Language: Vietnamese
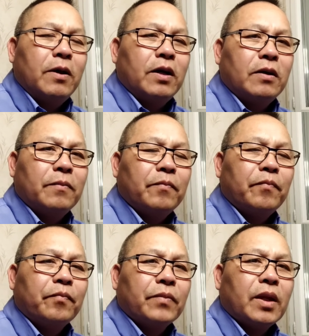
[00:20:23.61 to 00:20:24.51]
mà
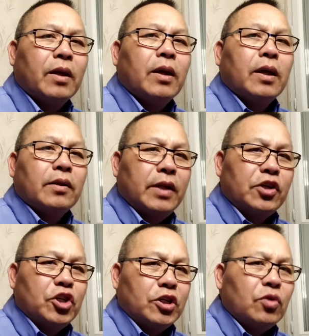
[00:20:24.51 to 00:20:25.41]
nên
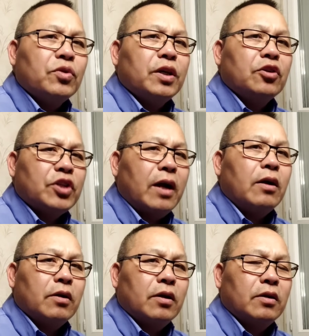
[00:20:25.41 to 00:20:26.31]
chỉ trông giàu cha
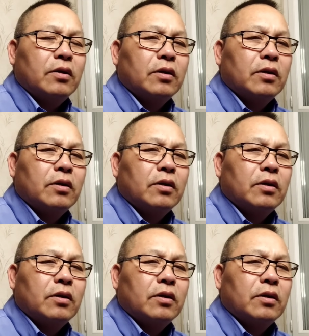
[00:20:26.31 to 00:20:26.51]
hả nó